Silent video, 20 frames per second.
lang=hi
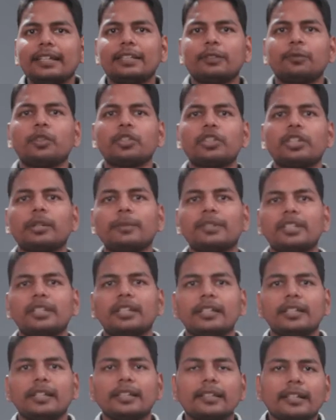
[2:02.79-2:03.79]
इस वॉशिंग
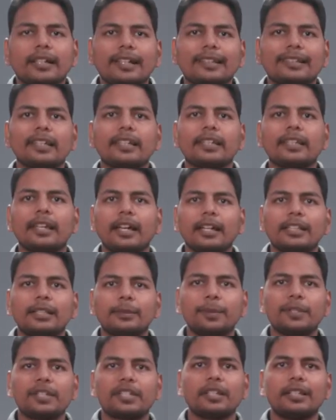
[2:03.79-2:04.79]
मशीन के अंदर ऐसा क्या
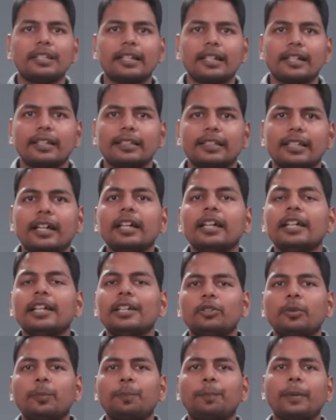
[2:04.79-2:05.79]
स्पेशल देखा था
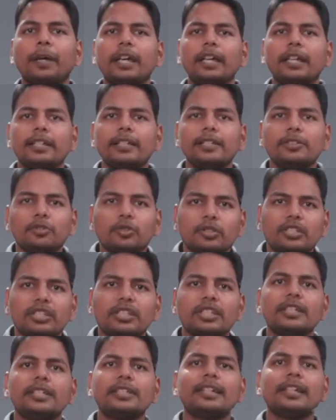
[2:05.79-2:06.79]
तो पहली जो
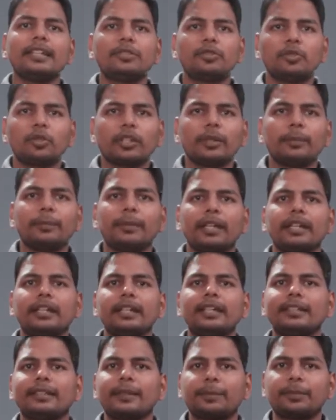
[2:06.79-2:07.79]
चीज़ है जो कि
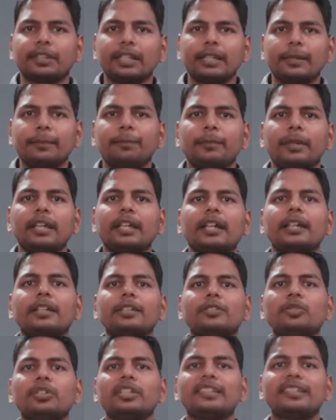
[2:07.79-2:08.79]
मैंने सबसे मेरा
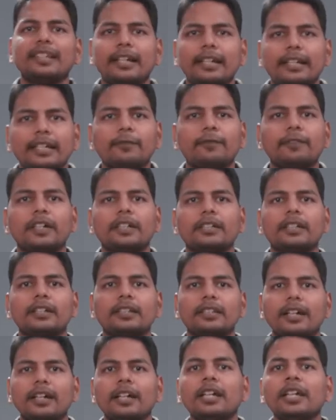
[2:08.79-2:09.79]
जो डिसाइडिंग फैक्टर
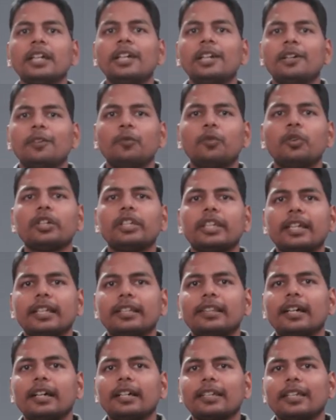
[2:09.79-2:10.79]
था वो ये
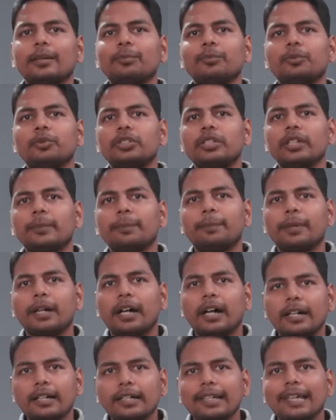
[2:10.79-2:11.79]
था कि मुझे
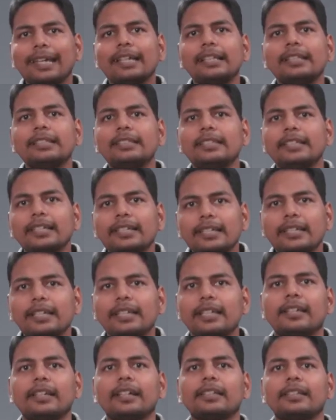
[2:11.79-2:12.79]
ब्रांड एल ही
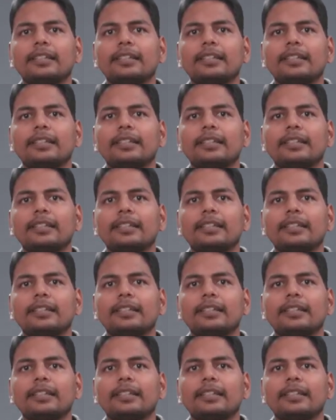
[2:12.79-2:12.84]
लेना